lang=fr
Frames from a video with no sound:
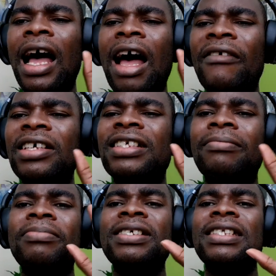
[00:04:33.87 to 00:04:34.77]
avec ses
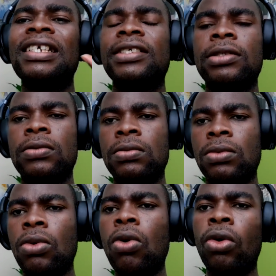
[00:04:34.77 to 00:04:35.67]
business
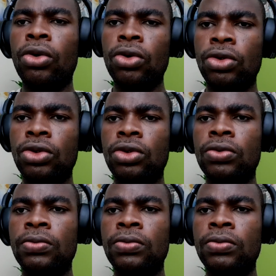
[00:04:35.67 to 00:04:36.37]
occultes.